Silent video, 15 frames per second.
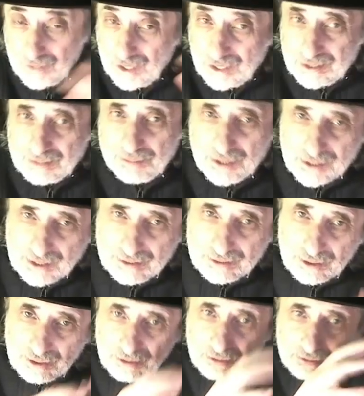E si
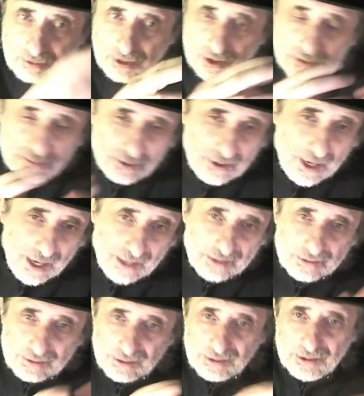presentano uno dopo
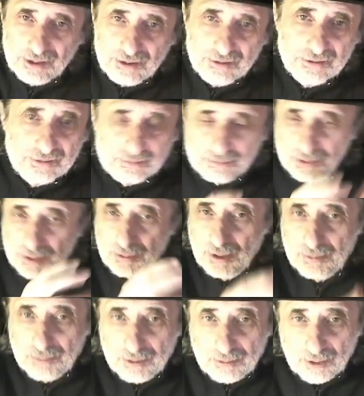l'altro, no? Prima il
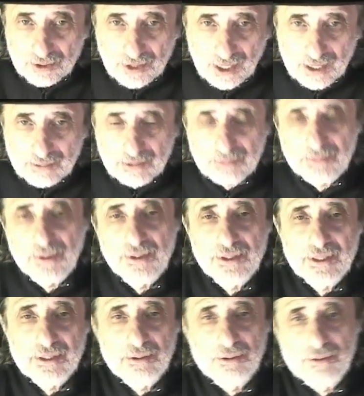primo tema, poi il
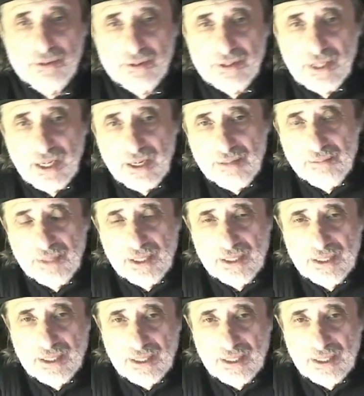secondo tema.